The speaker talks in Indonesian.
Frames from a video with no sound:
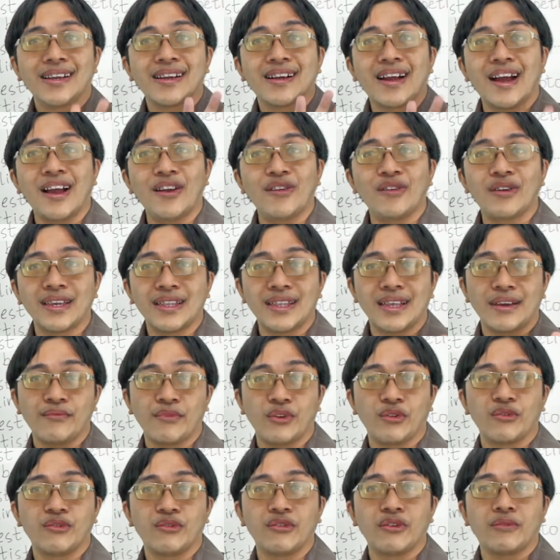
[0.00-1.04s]
kalau kita
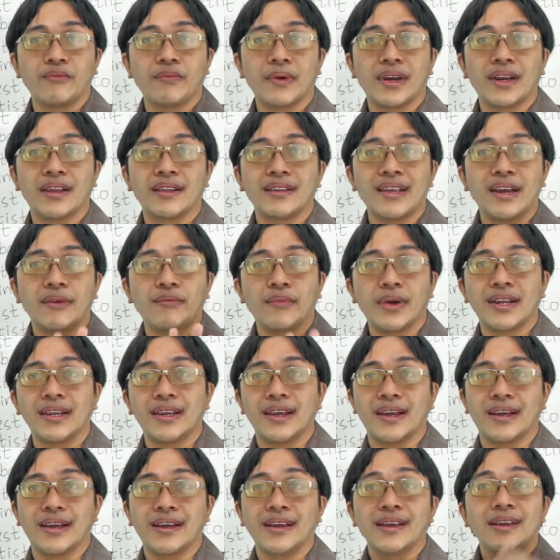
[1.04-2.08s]
merujuk pada
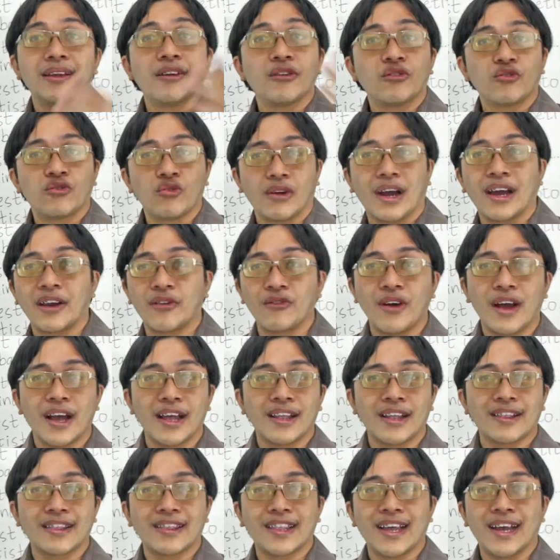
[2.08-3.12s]
zamannya Soekarno
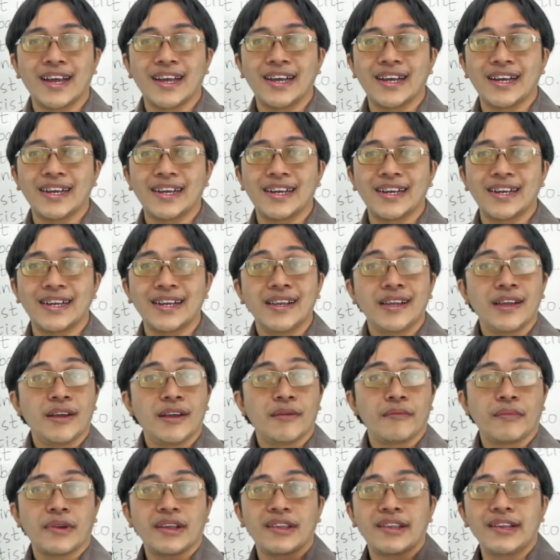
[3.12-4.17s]
Hatta
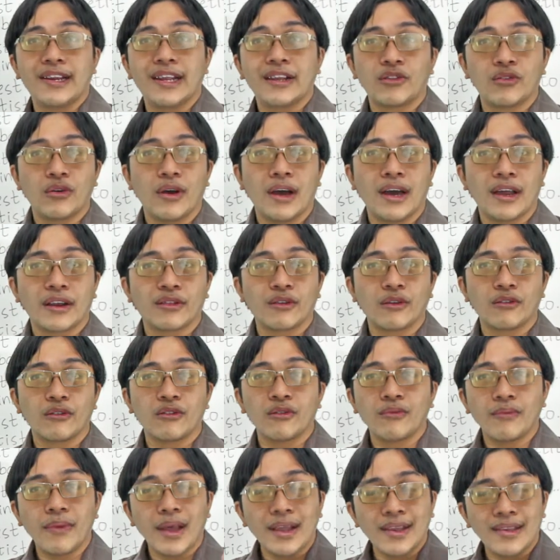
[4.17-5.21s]
Presiden Soeharto
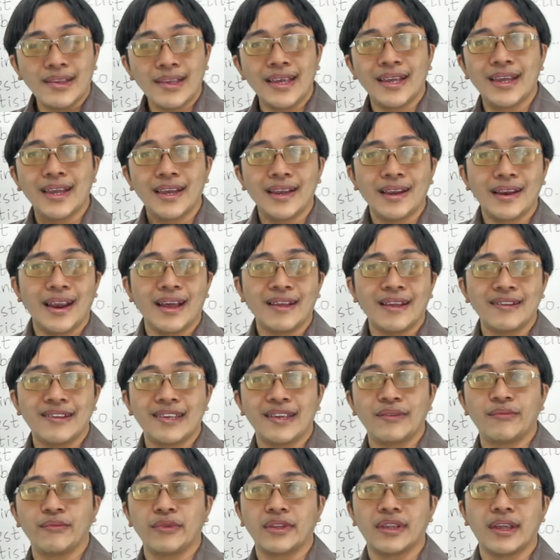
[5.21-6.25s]
itu masih
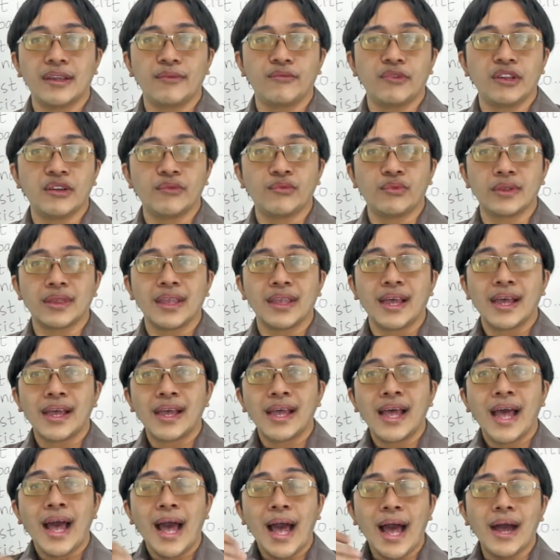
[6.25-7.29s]
lazim misalnya menyebut
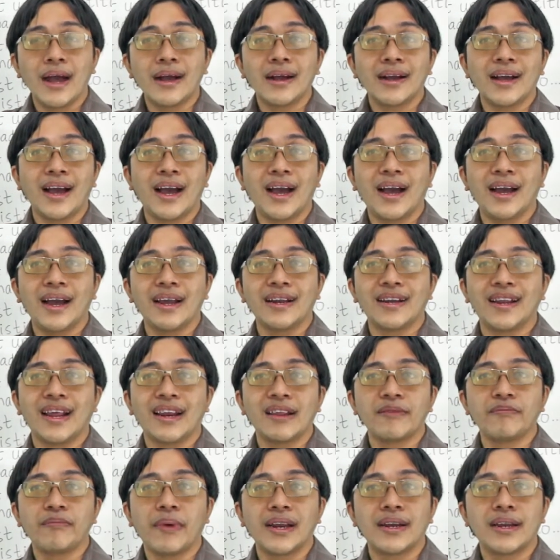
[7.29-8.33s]
angka
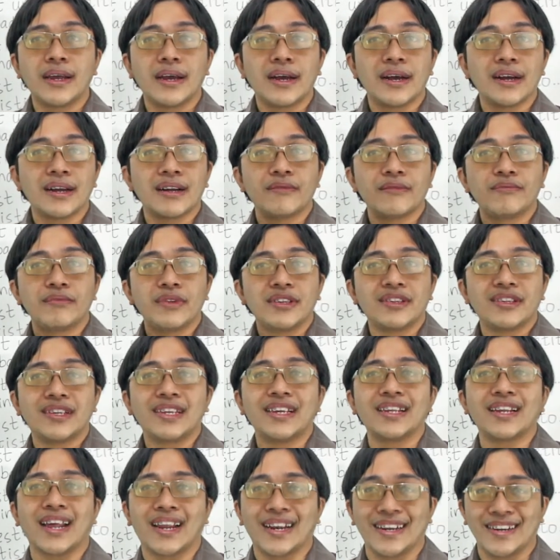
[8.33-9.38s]
daripada
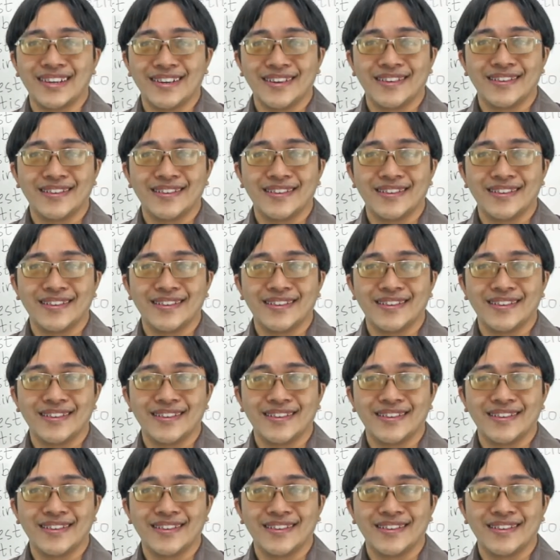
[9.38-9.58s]
kemiskinan